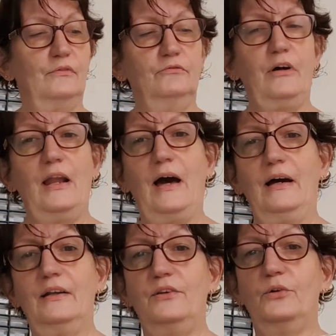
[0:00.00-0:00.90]
Voilà,
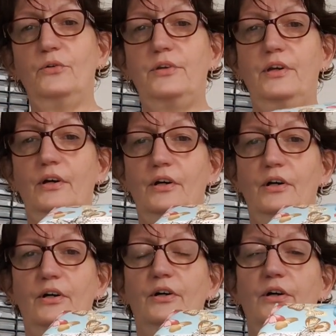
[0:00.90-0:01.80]
donc
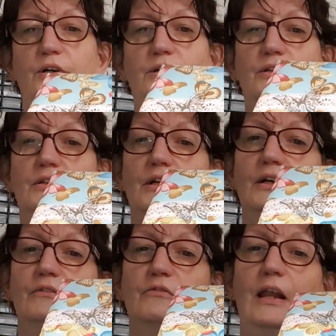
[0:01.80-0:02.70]
voilà
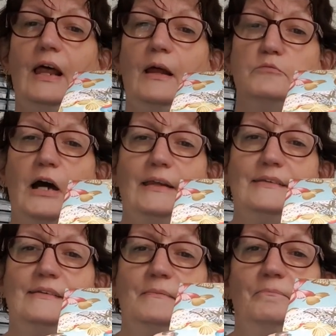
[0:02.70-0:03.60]
la boîte.